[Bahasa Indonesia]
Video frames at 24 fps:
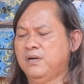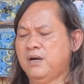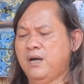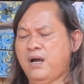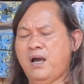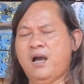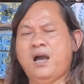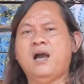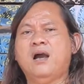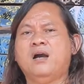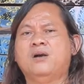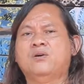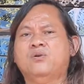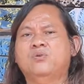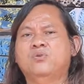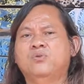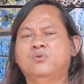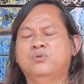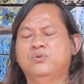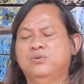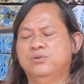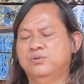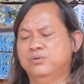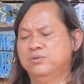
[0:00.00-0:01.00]

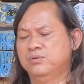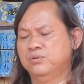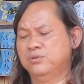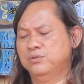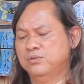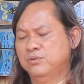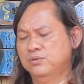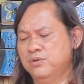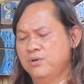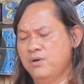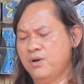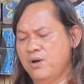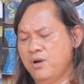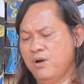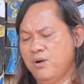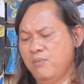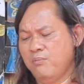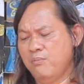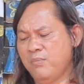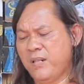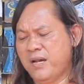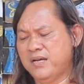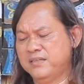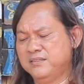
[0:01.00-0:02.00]
Aku
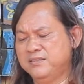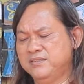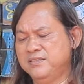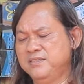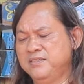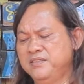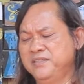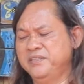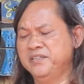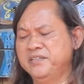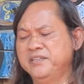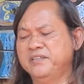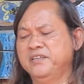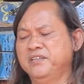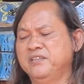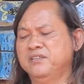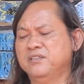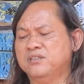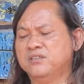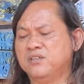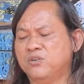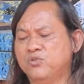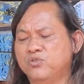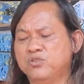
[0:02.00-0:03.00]
masih ingin
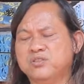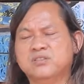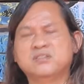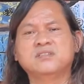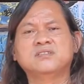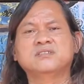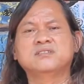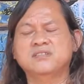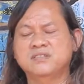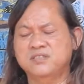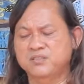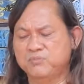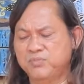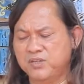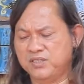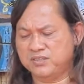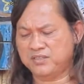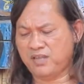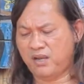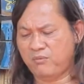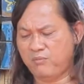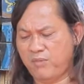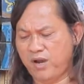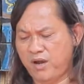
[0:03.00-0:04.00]
terus di sini
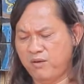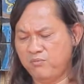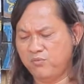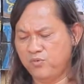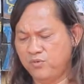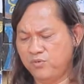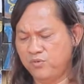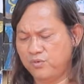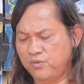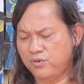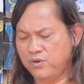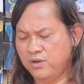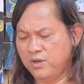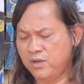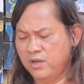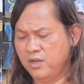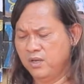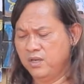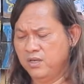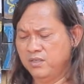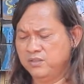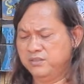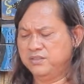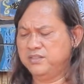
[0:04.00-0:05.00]
bersamamu
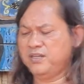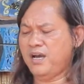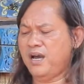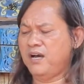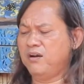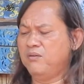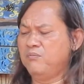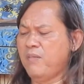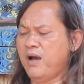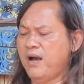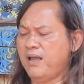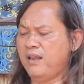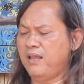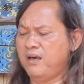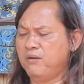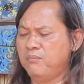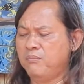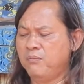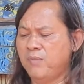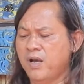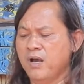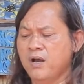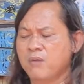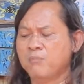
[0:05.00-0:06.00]
siang
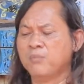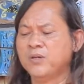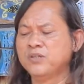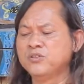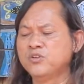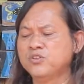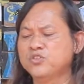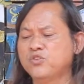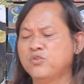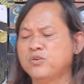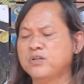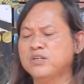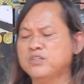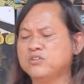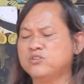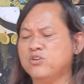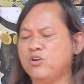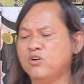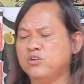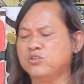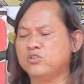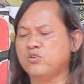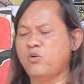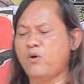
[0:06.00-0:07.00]
malam menyusuri
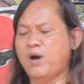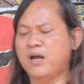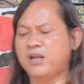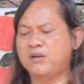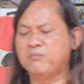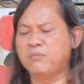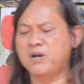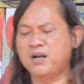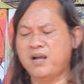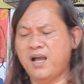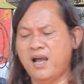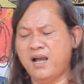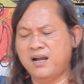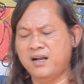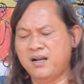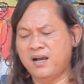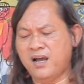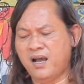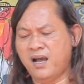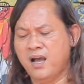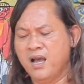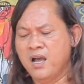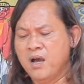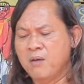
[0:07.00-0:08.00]
trotoar
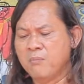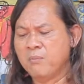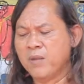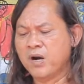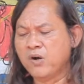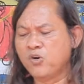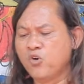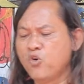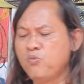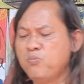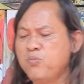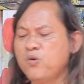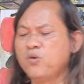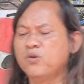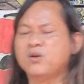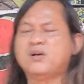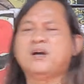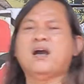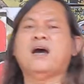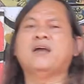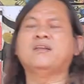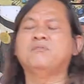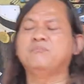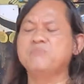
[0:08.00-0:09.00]
menganga,
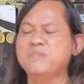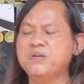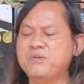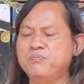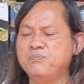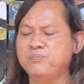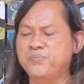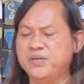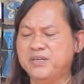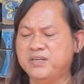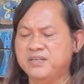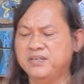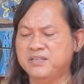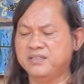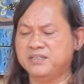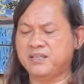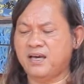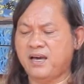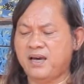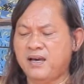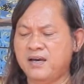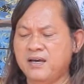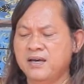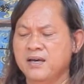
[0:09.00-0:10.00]
menguburkan mimpi
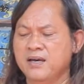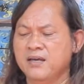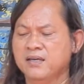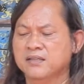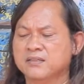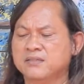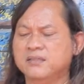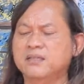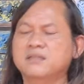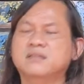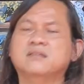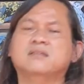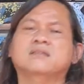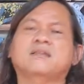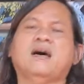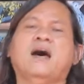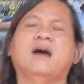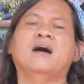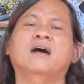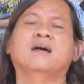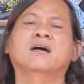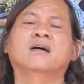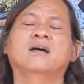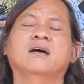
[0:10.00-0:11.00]
kita
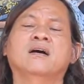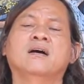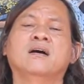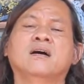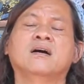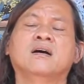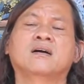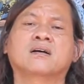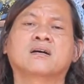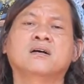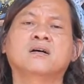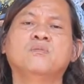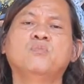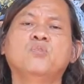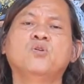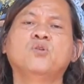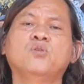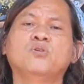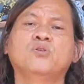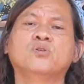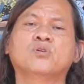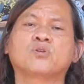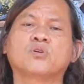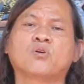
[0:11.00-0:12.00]
tentang
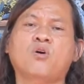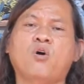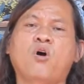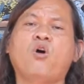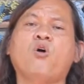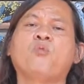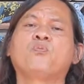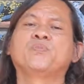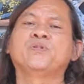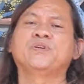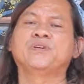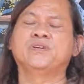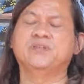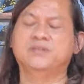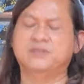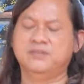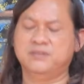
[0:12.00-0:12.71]
kebun kopi.